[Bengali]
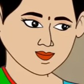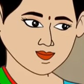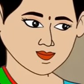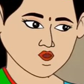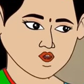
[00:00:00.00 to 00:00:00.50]

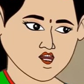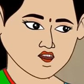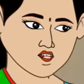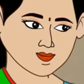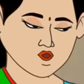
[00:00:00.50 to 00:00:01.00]
সারাদিন
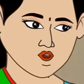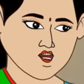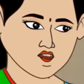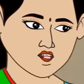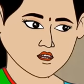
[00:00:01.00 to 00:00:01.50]
মনে হয়
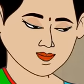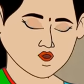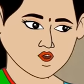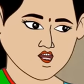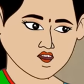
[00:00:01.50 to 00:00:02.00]
কিছু
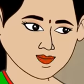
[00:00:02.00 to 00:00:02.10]
খাসনি